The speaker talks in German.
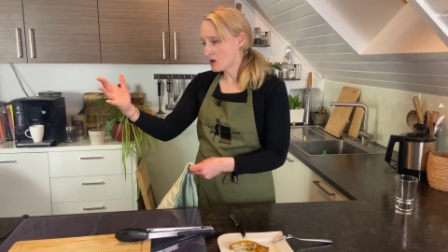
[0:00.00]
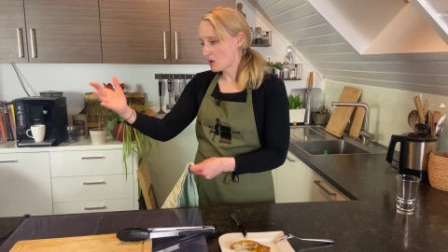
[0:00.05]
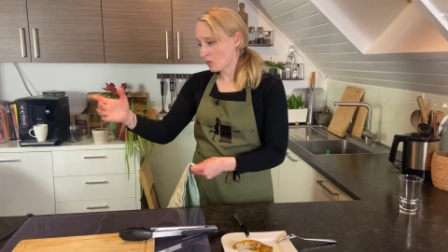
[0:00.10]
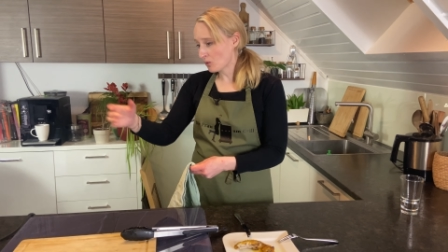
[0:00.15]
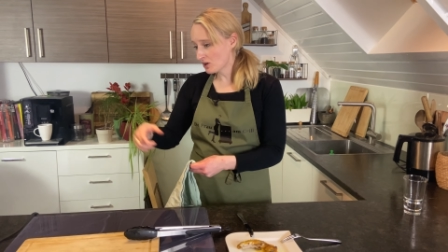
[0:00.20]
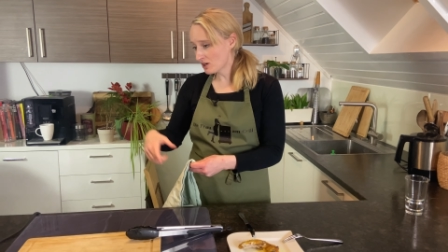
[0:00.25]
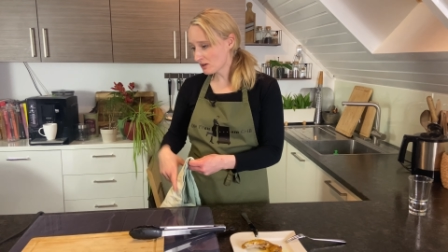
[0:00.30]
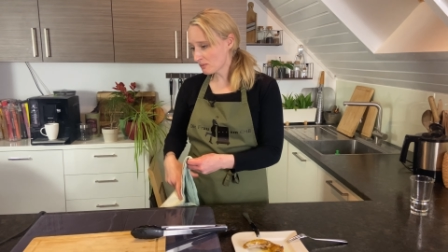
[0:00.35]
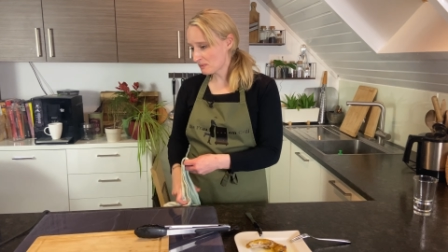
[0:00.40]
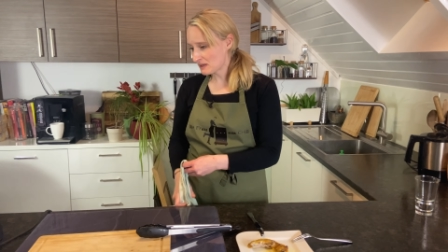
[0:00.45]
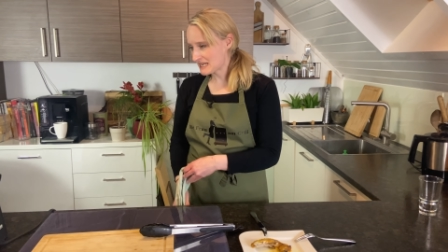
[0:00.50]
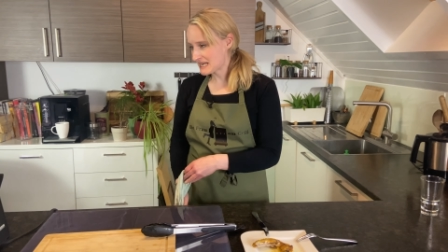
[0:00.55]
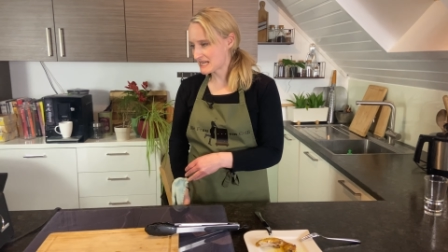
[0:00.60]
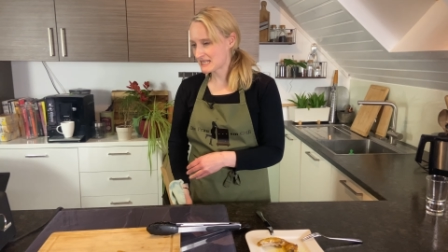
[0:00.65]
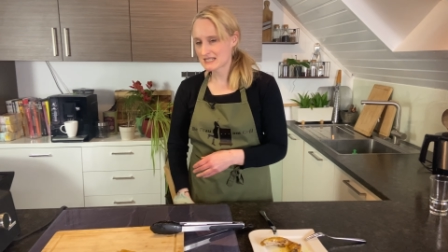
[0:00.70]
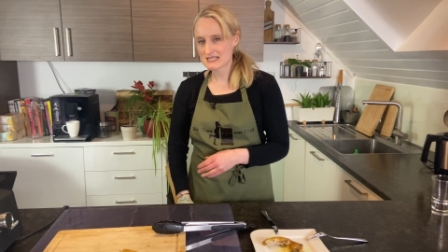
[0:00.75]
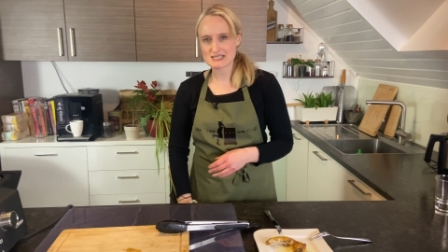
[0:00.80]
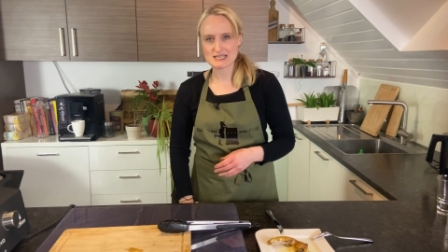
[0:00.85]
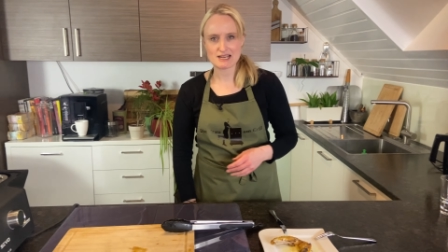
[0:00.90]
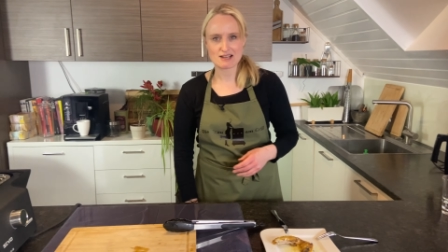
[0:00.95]
Und ich bin
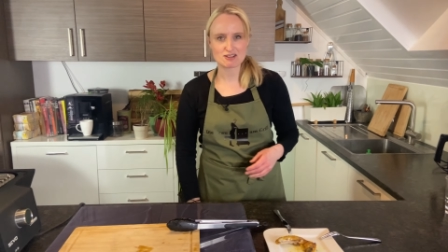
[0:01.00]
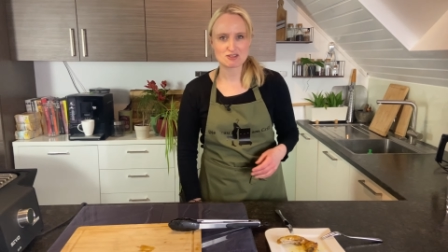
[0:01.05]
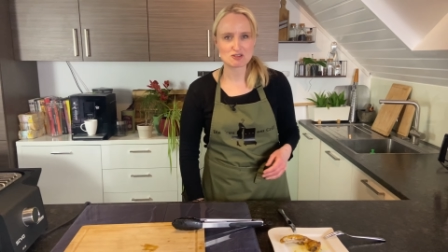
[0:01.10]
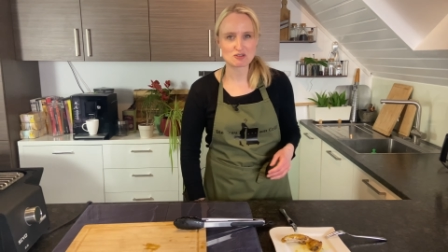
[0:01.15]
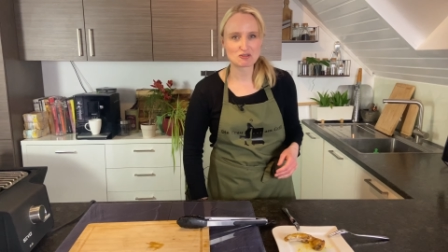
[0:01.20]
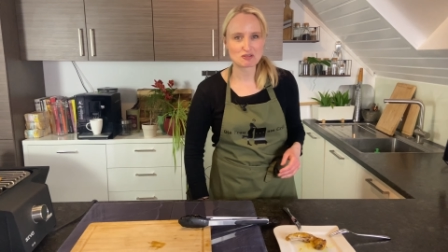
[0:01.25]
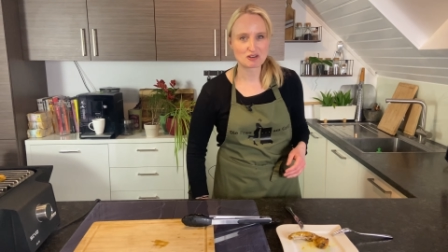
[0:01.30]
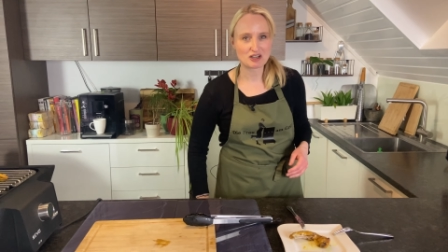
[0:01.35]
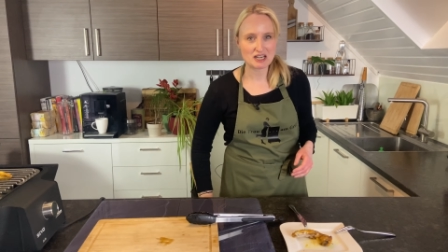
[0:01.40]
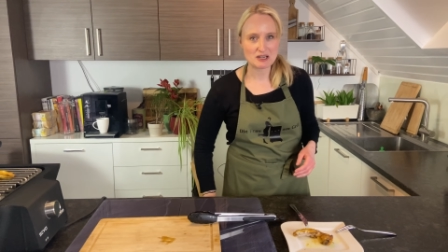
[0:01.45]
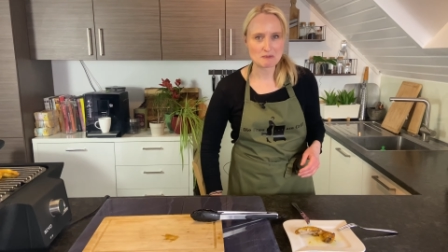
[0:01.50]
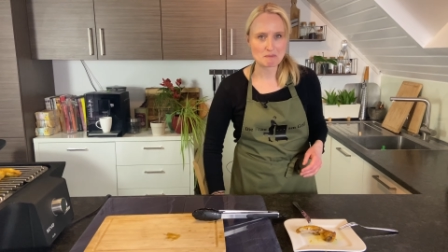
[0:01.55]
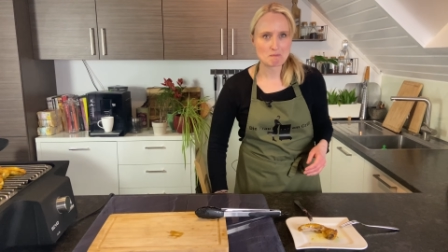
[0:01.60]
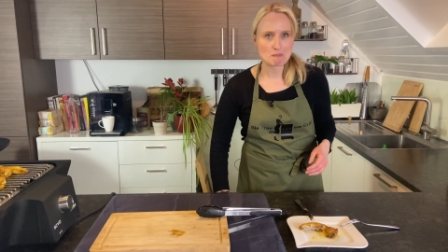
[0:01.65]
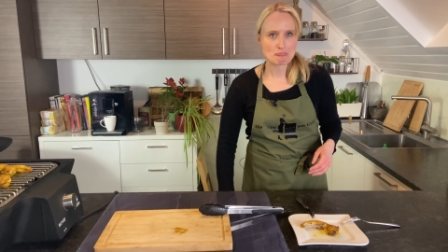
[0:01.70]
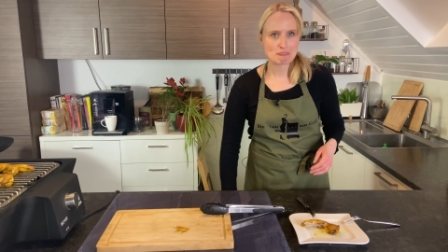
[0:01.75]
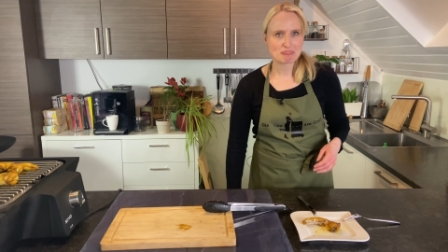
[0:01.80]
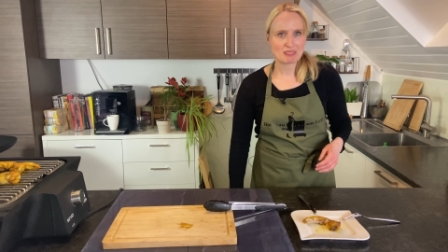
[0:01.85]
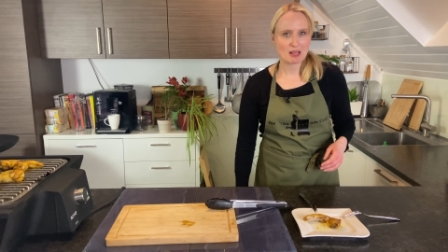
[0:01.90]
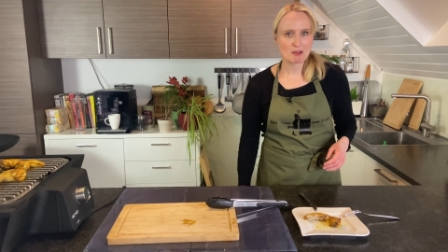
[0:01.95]
sehr zufrieden
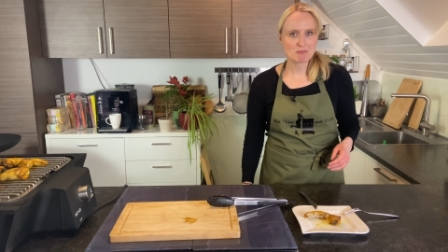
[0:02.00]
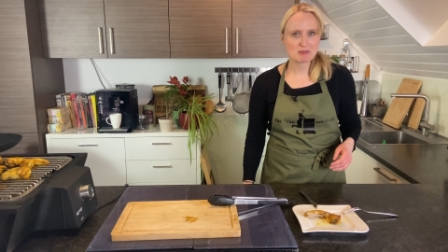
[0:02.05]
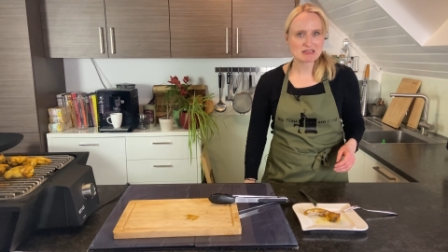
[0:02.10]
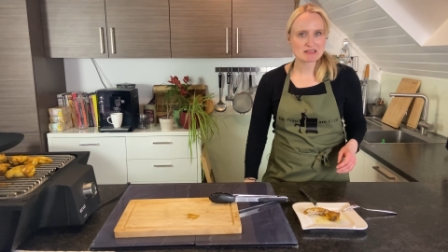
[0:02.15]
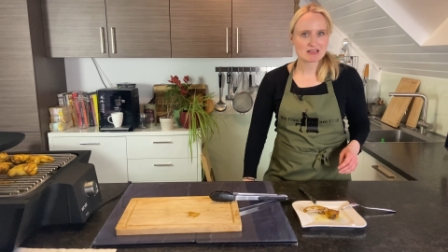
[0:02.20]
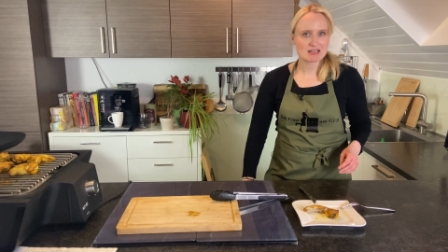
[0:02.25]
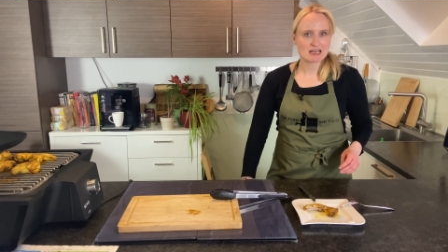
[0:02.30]
mit der